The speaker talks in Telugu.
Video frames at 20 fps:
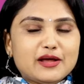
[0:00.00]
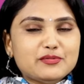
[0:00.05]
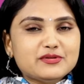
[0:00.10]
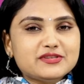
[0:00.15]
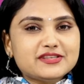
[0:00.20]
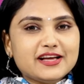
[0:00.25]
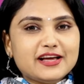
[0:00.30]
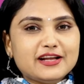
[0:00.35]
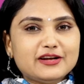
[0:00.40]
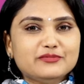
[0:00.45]

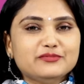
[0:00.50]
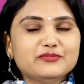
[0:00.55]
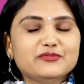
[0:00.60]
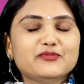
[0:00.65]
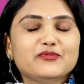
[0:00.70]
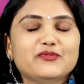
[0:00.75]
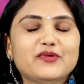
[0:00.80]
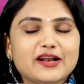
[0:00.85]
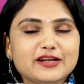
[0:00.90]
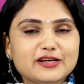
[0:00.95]
నమస్కారం
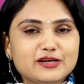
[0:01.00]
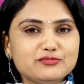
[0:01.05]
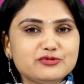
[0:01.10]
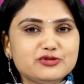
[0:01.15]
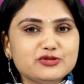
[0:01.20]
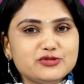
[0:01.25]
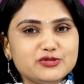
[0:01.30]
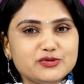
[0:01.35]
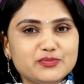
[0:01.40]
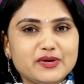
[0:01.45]
వెల్కమ్
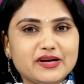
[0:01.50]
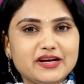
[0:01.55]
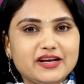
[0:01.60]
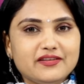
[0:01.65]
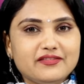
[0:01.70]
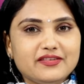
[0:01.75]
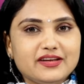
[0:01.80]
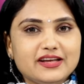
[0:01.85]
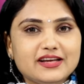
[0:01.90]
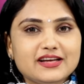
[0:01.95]
టు సుమన్
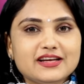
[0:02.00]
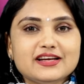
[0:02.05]
టీవీ